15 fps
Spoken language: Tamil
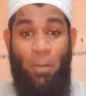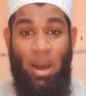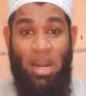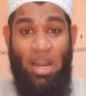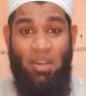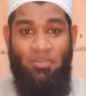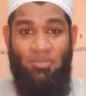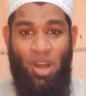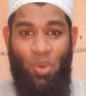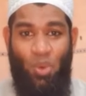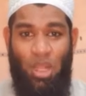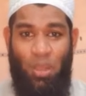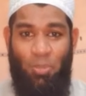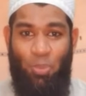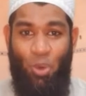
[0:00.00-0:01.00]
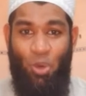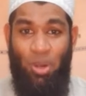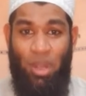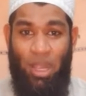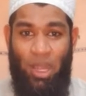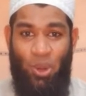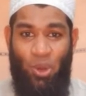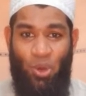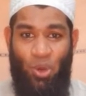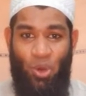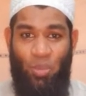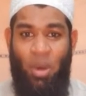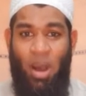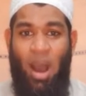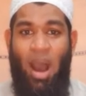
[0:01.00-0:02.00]
மரணம் வருவதைப் போன்று
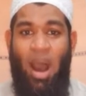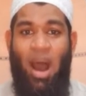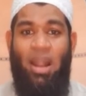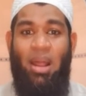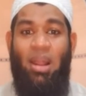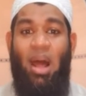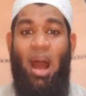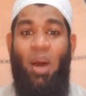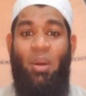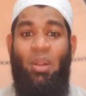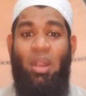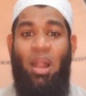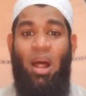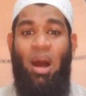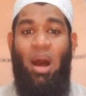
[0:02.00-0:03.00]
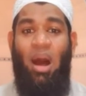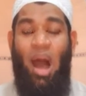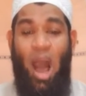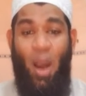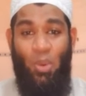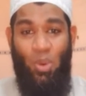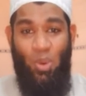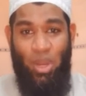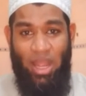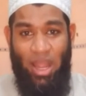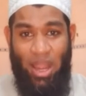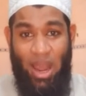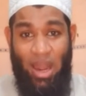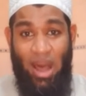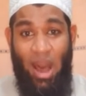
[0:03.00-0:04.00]
இருக்கும் ஆனால் அல்லாஹ் அவனுடைய
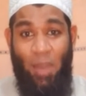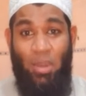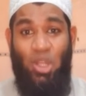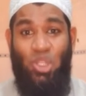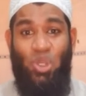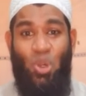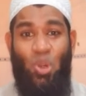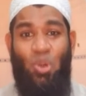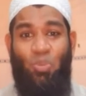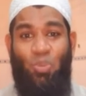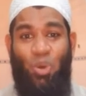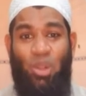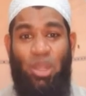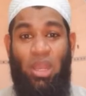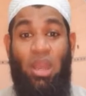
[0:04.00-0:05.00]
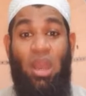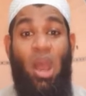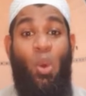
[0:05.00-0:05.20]
கலாமில் சொல்லும் போது